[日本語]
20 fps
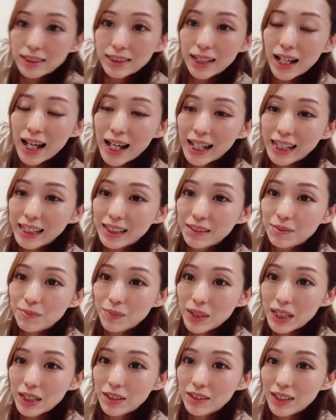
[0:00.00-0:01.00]
はい
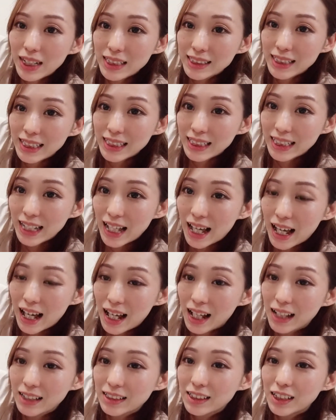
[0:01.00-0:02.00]

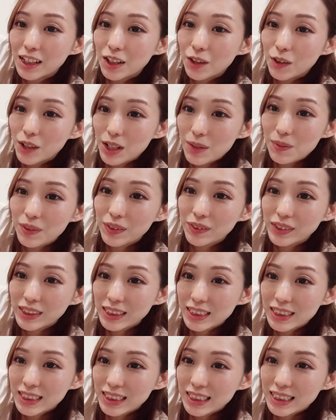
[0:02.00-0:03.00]
ビーフラザニアこれも
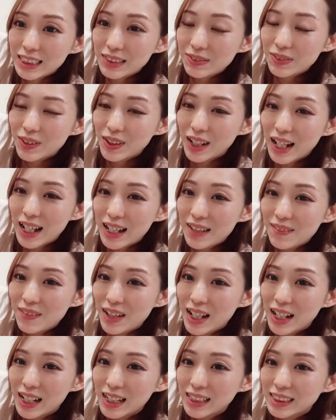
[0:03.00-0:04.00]
私いつも買い
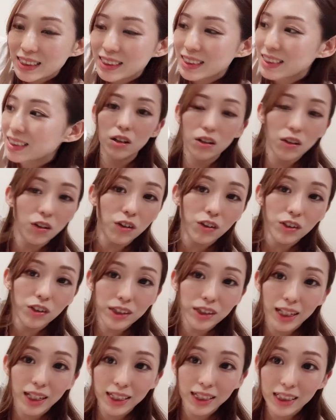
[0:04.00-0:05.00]
ますこ
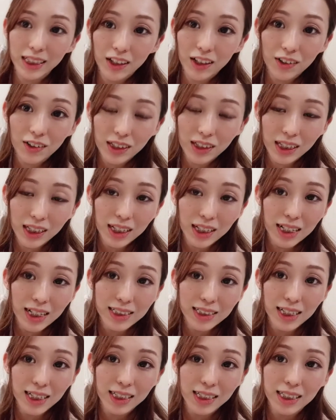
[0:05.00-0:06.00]
んなに大きい
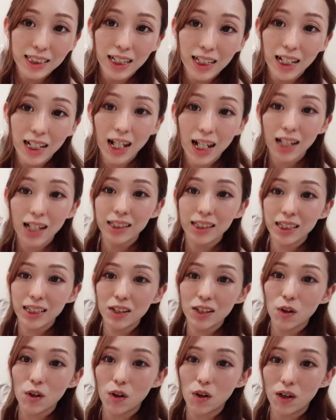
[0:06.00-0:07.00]
ラザニアが
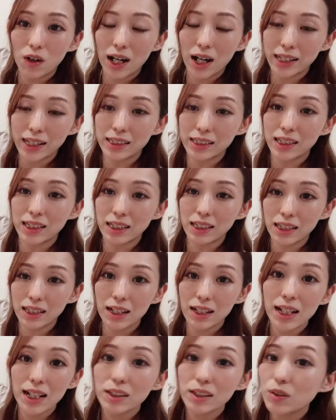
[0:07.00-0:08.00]
2個入ってい
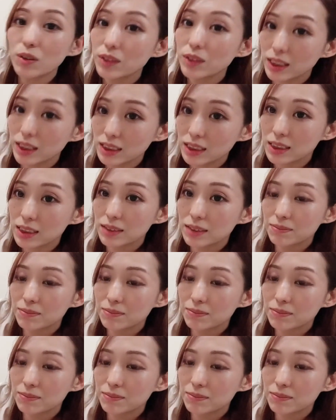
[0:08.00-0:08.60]
て冷凍です